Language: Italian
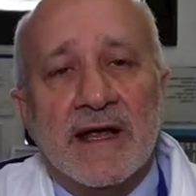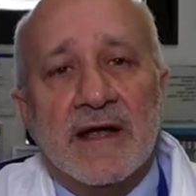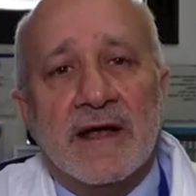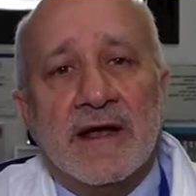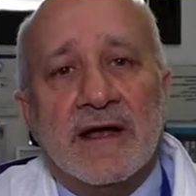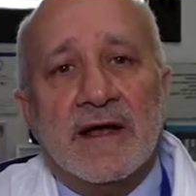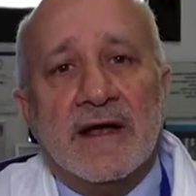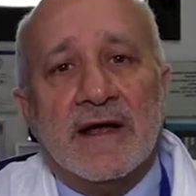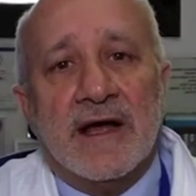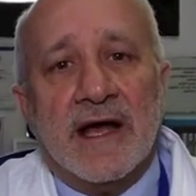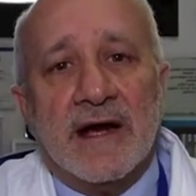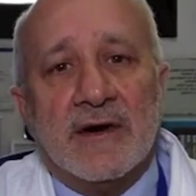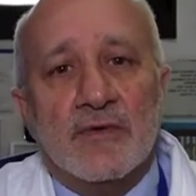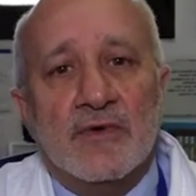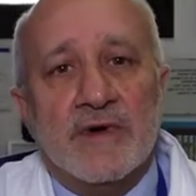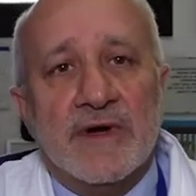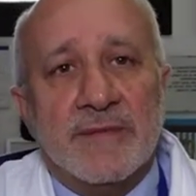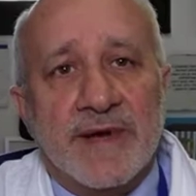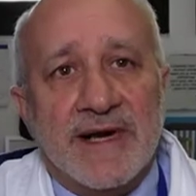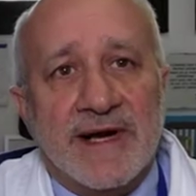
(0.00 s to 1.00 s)

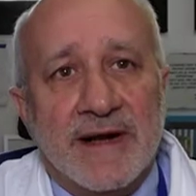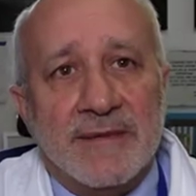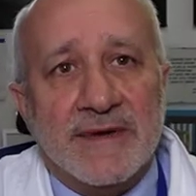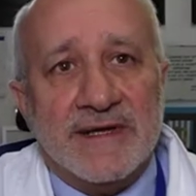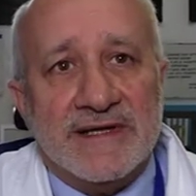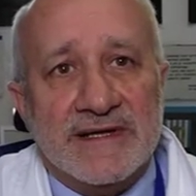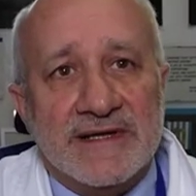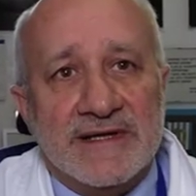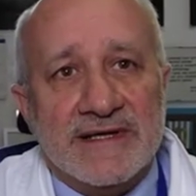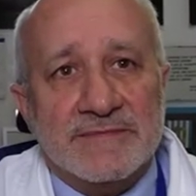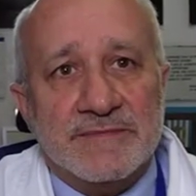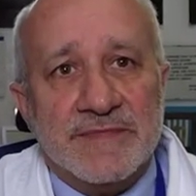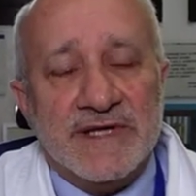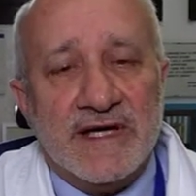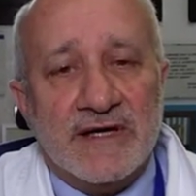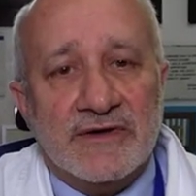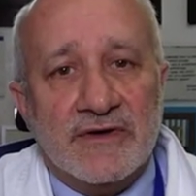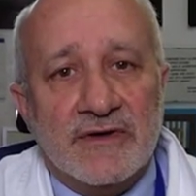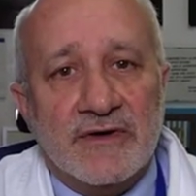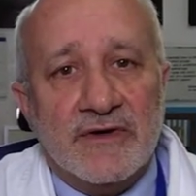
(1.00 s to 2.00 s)
alcuni parametri
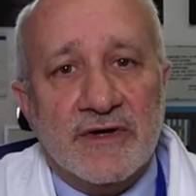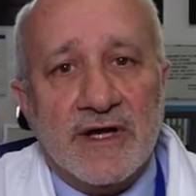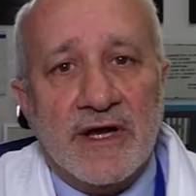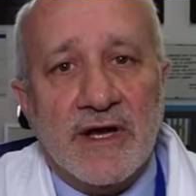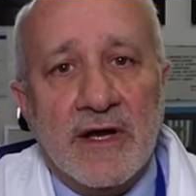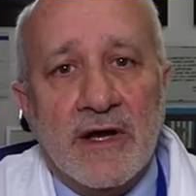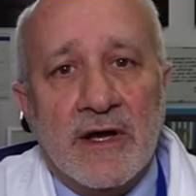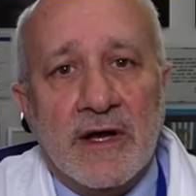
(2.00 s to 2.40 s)
respiratori.